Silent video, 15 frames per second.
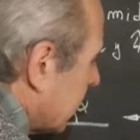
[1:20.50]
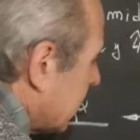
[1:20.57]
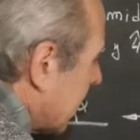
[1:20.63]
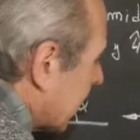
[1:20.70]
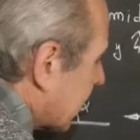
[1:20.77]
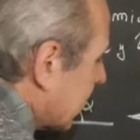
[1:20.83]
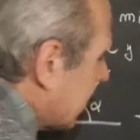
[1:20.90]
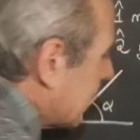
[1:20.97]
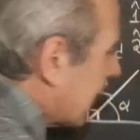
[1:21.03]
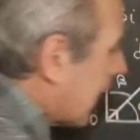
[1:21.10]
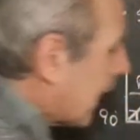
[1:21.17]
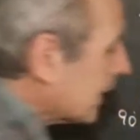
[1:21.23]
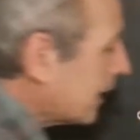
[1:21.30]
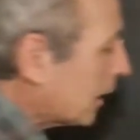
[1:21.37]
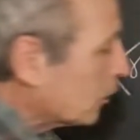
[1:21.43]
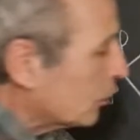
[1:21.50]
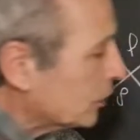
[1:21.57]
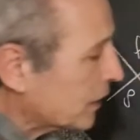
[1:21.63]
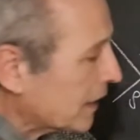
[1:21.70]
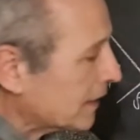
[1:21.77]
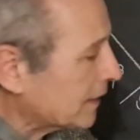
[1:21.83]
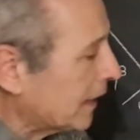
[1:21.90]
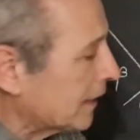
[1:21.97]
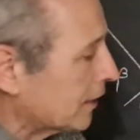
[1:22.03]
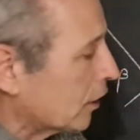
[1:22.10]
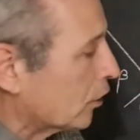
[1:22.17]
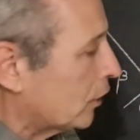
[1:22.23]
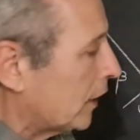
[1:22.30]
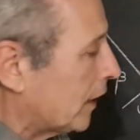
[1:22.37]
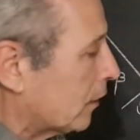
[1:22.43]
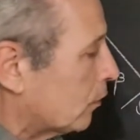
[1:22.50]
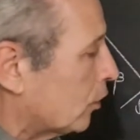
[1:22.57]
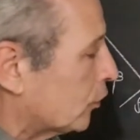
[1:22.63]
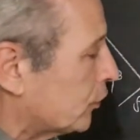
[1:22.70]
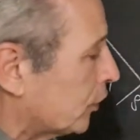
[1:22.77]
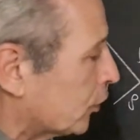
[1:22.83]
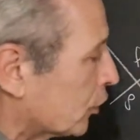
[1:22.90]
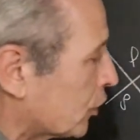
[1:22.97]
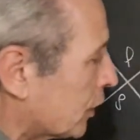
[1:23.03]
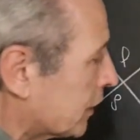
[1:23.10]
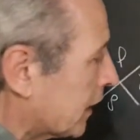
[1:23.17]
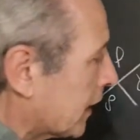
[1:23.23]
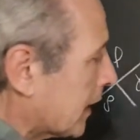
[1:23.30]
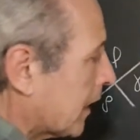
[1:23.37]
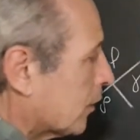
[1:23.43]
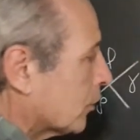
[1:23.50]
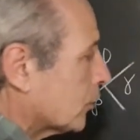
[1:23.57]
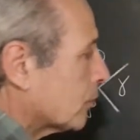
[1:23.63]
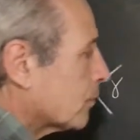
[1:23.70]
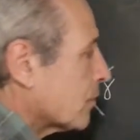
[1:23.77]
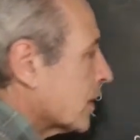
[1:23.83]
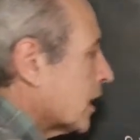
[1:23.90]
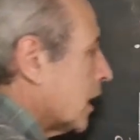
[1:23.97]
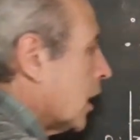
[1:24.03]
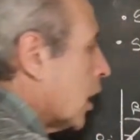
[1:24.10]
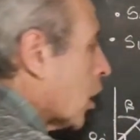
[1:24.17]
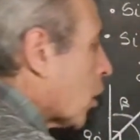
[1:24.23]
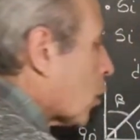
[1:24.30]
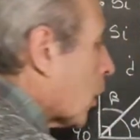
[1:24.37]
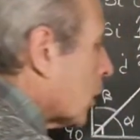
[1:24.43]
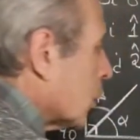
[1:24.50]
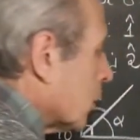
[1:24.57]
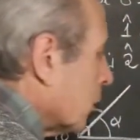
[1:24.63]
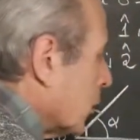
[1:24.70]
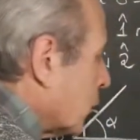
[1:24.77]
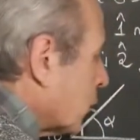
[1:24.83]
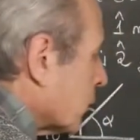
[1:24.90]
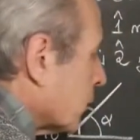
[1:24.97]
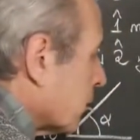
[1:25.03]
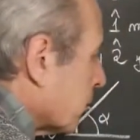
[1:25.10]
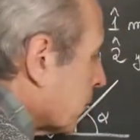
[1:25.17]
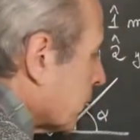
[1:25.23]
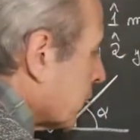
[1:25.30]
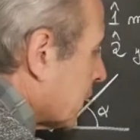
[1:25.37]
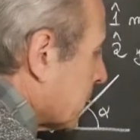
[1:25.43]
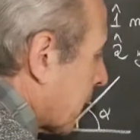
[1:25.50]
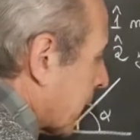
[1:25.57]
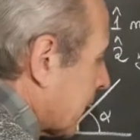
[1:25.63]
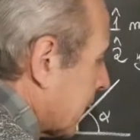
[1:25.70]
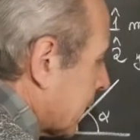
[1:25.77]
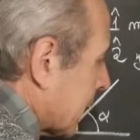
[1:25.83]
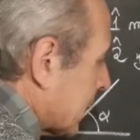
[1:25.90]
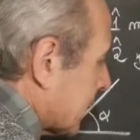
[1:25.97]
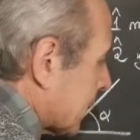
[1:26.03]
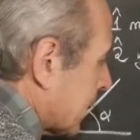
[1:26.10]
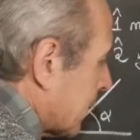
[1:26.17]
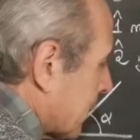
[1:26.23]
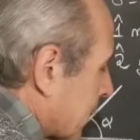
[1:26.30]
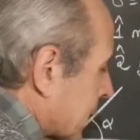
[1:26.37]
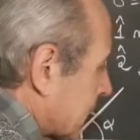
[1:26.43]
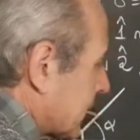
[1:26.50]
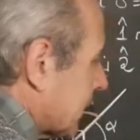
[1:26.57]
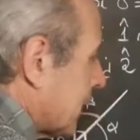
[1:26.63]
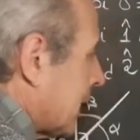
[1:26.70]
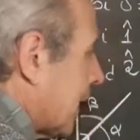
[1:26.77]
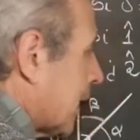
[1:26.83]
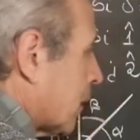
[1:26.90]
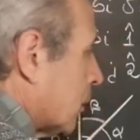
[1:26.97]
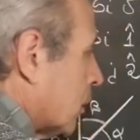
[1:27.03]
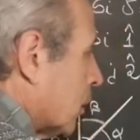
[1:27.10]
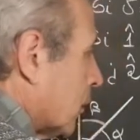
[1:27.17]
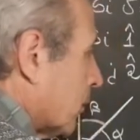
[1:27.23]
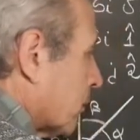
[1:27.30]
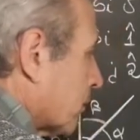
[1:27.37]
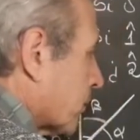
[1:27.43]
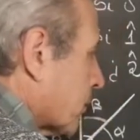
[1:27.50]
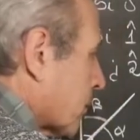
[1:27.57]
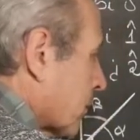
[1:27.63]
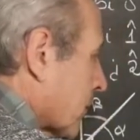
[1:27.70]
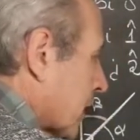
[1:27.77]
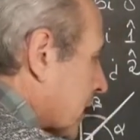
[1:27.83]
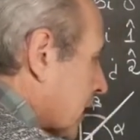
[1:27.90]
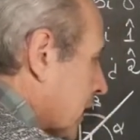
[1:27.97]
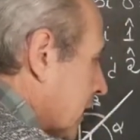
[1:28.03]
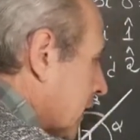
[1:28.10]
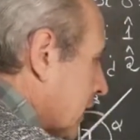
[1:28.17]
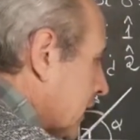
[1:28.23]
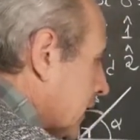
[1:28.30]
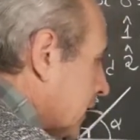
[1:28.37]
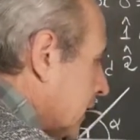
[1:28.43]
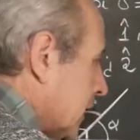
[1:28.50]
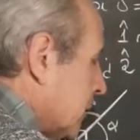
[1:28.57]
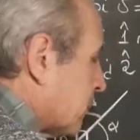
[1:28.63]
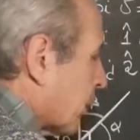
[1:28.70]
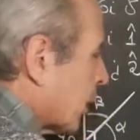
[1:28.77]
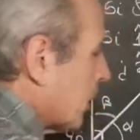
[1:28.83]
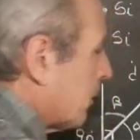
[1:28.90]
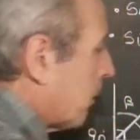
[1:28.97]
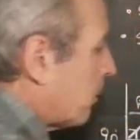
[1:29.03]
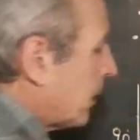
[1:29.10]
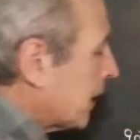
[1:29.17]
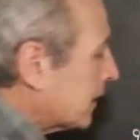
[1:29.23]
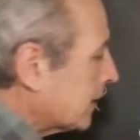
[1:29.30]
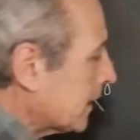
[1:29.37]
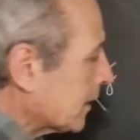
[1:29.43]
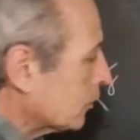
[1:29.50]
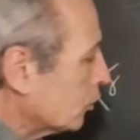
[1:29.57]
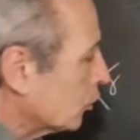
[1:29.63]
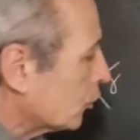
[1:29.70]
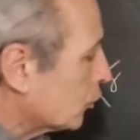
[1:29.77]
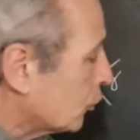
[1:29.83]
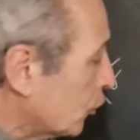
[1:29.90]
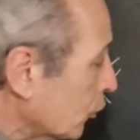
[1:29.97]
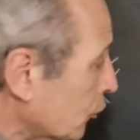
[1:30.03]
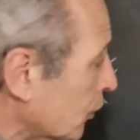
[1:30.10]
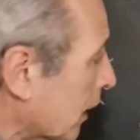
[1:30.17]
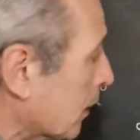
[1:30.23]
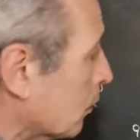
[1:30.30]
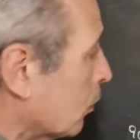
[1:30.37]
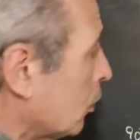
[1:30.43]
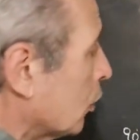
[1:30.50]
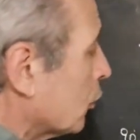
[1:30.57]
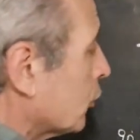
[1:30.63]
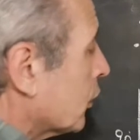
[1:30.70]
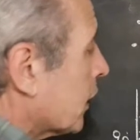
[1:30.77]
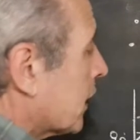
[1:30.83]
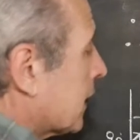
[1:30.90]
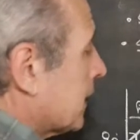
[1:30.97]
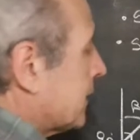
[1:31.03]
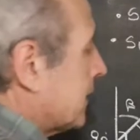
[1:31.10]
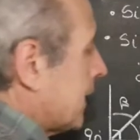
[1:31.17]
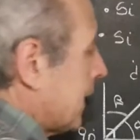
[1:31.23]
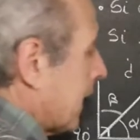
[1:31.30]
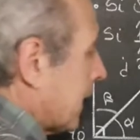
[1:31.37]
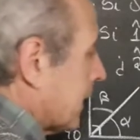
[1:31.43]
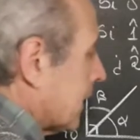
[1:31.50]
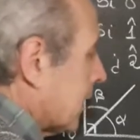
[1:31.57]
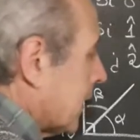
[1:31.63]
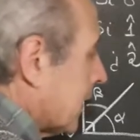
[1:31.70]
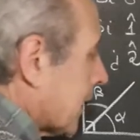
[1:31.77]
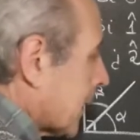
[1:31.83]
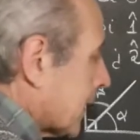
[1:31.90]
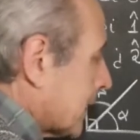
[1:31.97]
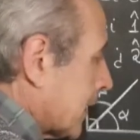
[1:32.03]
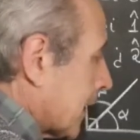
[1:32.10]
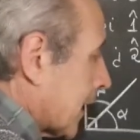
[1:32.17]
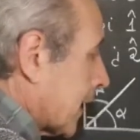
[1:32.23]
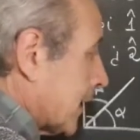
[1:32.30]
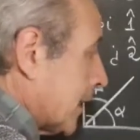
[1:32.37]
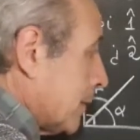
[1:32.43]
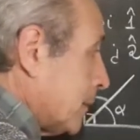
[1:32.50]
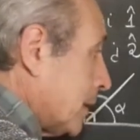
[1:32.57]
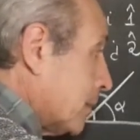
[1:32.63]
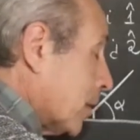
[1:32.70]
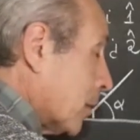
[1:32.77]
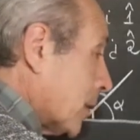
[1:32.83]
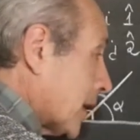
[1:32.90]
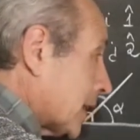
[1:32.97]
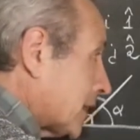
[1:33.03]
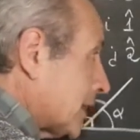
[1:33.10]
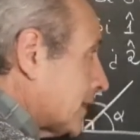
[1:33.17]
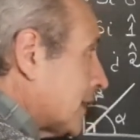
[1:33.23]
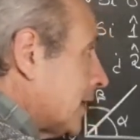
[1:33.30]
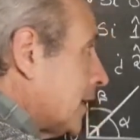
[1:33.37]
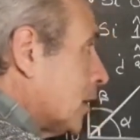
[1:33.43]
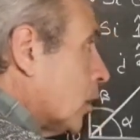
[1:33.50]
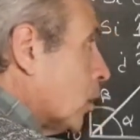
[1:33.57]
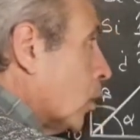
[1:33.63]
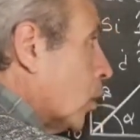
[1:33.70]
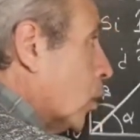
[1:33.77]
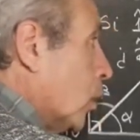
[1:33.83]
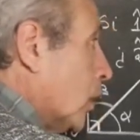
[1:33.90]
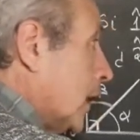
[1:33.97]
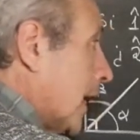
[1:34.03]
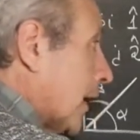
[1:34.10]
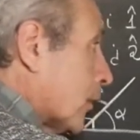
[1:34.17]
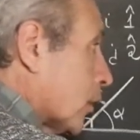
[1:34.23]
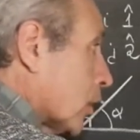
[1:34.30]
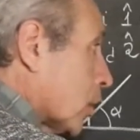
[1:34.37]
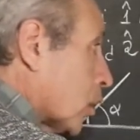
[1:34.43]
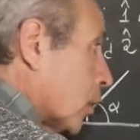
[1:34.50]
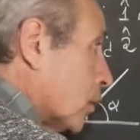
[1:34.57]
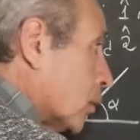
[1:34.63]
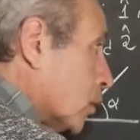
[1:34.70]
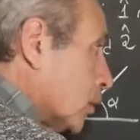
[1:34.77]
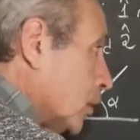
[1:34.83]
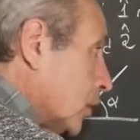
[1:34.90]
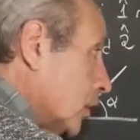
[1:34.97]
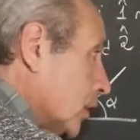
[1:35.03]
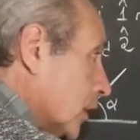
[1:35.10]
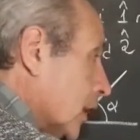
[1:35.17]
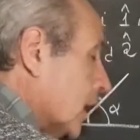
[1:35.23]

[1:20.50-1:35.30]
Y aquí hay algo interesante con el ángulo 180 grados. Cuando vos, imagínate que este es el vértice del ángulo y podemos plantearnos dos ángulos que sean, que tengan el mismo vértice, un lado en común